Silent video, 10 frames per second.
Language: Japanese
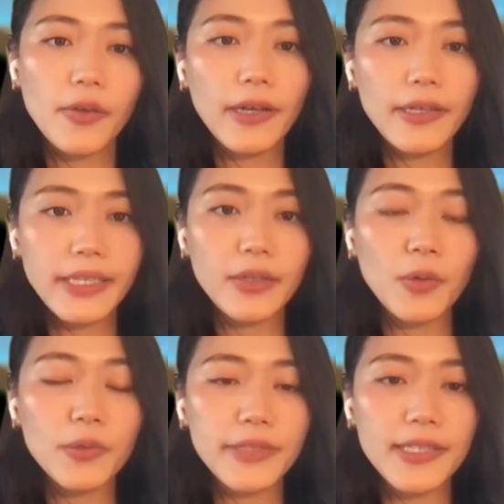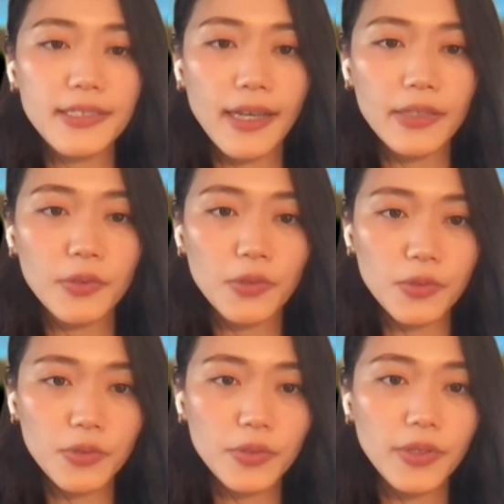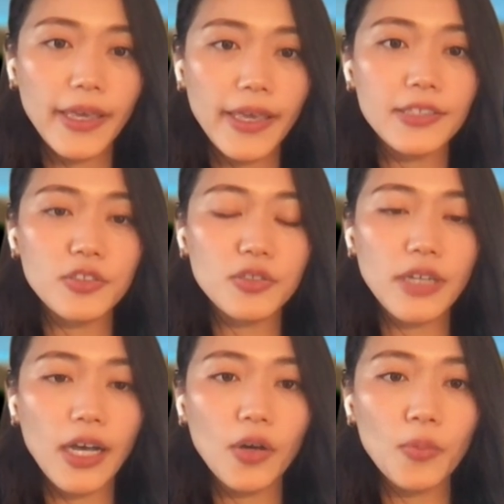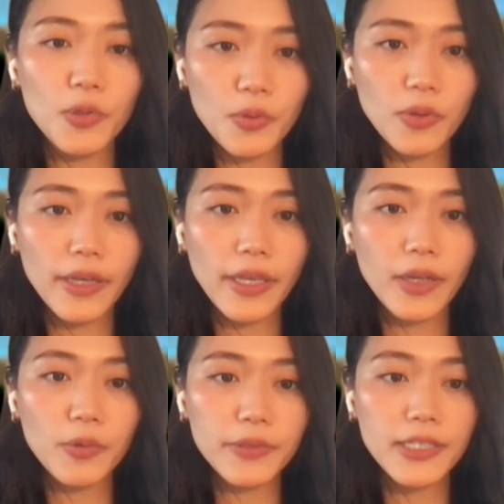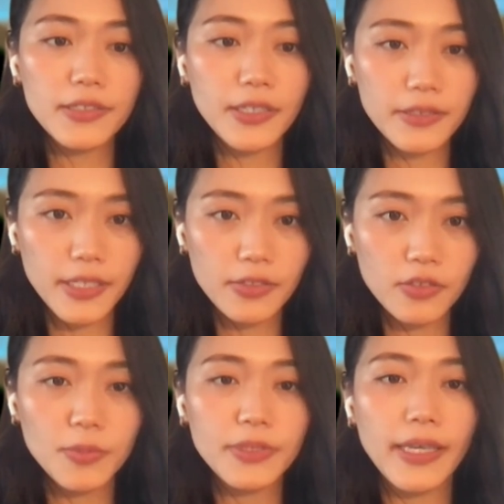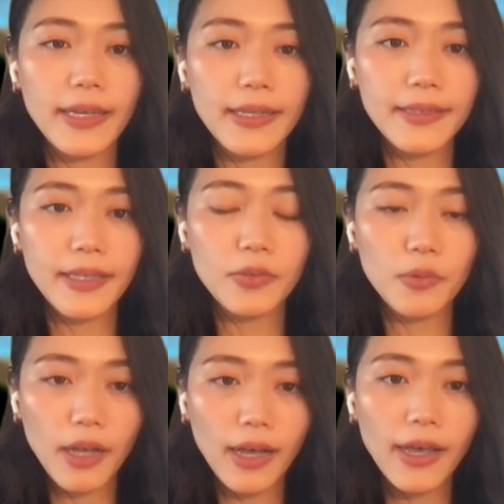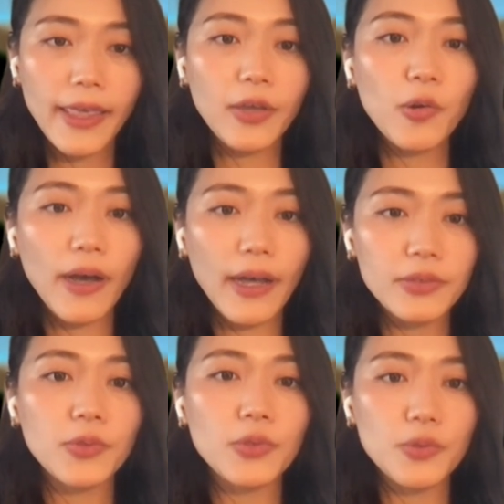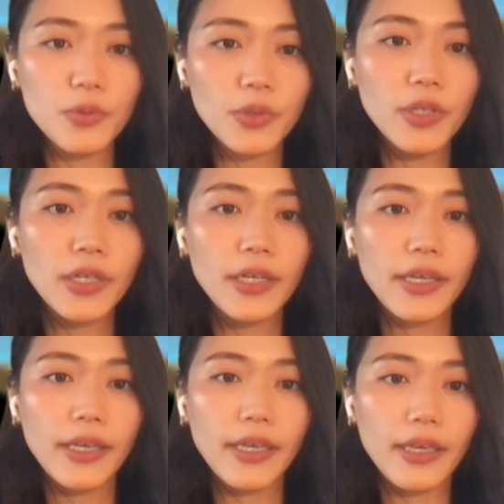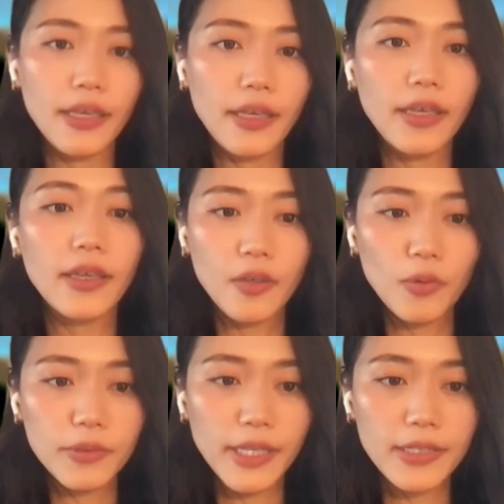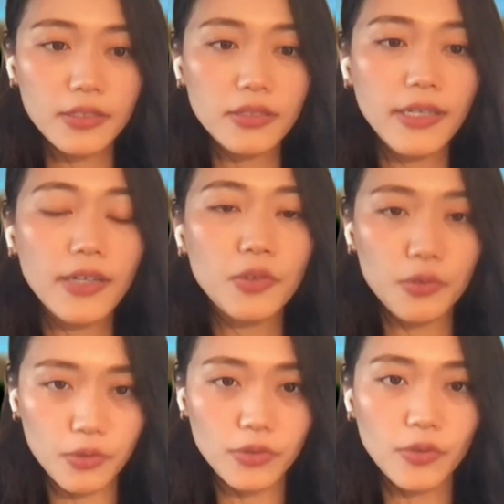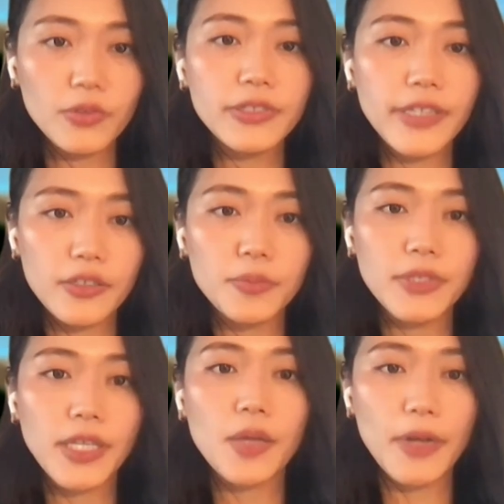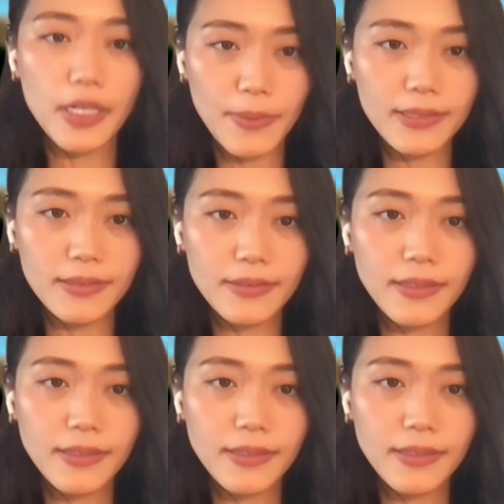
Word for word: 他にコンテンツ班という編集が主のコンテンツ作成する部隊があったりとか、エコ班という、コンテンツ獲得をしている部隊もあります。